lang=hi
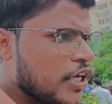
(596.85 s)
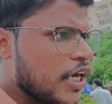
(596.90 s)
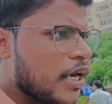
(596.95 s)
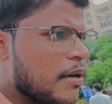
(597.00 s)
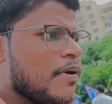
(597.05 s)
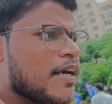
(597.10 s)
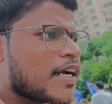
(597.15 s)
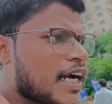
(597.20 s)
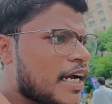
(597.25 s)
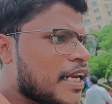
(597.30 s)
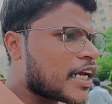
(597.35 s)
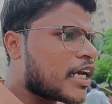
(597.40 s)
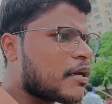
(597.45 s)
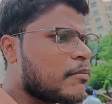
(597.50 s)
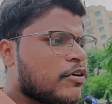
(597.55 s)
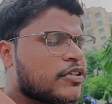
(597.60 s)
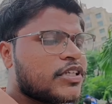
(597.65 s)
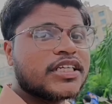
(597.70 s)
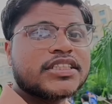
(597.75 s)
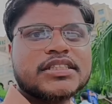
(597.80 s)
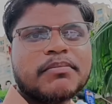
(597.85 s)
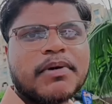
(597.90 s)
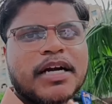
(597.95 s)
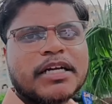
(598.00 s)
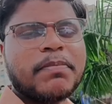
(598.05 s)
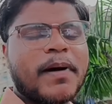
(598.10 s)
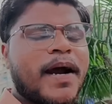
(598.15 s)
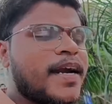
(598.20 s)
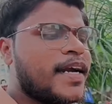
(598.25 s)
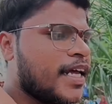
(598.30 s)
तो ये भी कहने की बहुजन
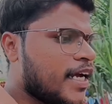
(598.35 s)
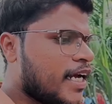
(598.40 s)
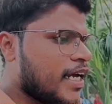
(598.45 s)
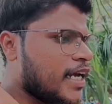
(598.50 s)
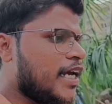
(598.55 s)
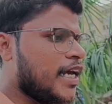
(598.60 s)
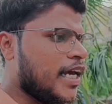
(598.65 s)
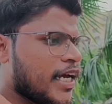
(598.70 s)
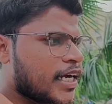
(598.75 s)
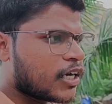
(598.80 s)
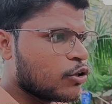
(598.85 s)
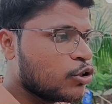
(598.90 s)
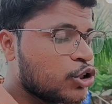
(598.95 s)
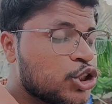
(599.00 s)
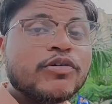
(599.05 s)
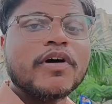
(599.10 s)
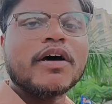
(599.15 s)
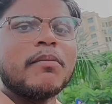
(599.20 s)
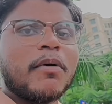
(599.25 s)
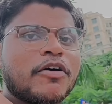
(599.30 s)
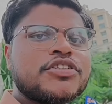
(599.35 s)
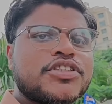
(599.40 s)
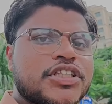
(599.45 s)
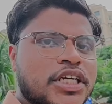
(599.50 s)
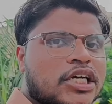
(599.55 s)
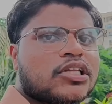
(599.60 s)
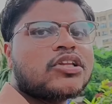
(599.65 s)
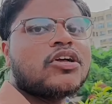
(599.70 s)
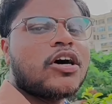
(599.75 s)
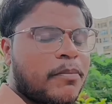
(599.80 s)
समाज पार्टी के लिए एक उज्जवल
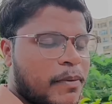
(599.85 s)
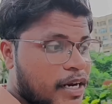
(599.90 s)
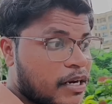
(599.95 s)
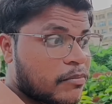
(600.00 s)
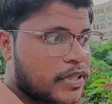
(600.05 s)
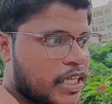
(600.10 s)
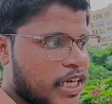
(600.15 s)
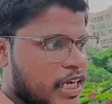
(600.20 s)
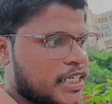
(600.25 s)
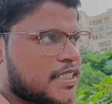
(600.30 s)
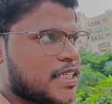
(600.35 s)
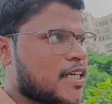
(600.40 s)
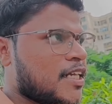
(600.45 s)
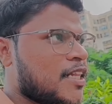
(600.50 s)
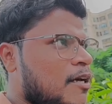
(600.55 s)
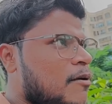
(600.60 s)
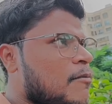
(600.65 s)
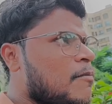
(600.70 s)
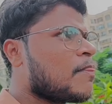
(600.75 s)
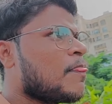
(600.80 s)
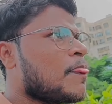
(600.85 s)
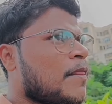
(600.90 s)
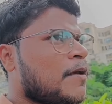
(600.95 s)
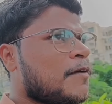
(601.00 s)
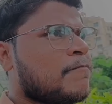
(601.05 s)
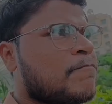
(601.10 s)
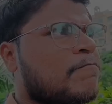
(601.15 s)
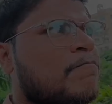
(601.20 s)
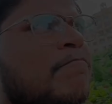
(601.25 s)
भविष्य के तौर पर हम देख सकते हैं